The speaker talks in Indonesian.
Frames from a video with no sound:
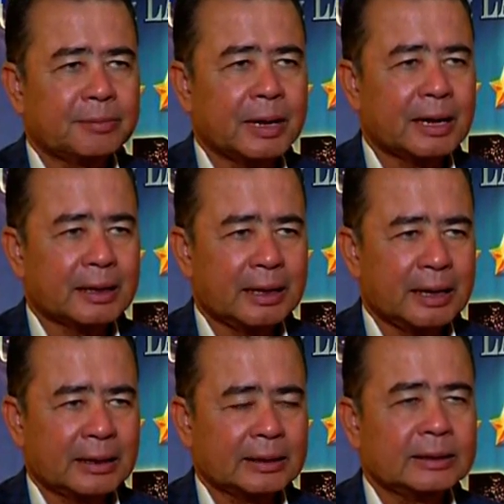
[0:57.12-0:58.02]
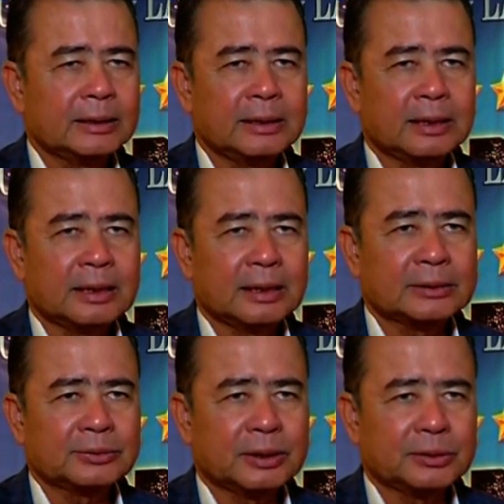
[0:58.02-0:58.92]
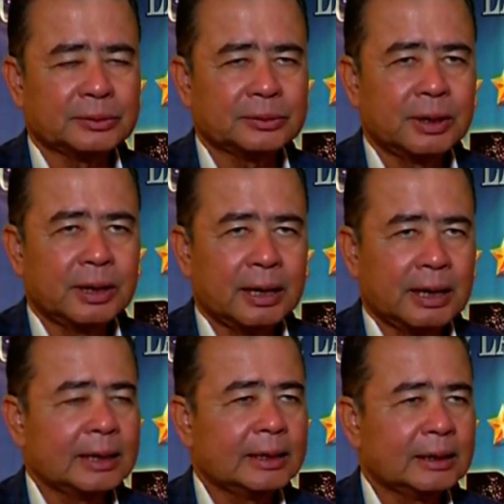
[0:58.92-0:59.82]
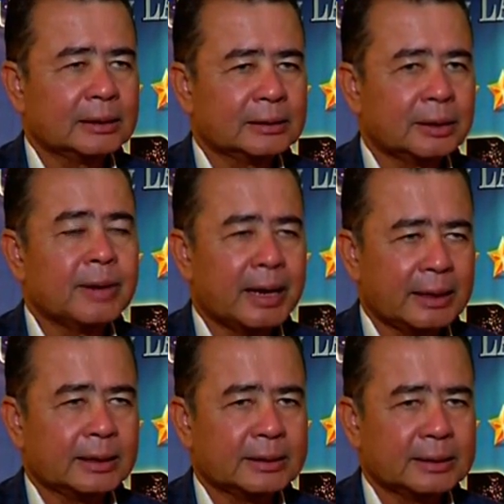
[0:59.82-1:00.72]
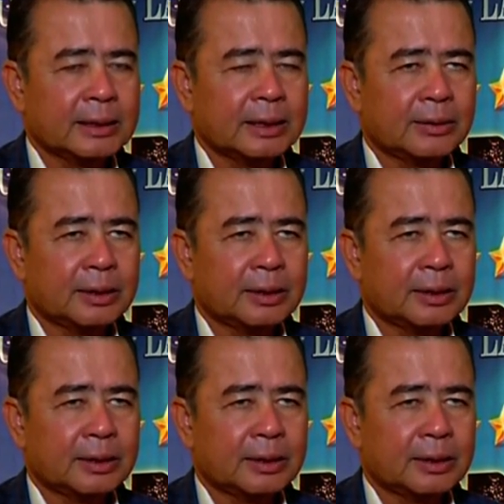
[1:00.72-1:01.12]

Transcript: penghargaan ini adalah suatu hal yang terbaik ya sehingga orang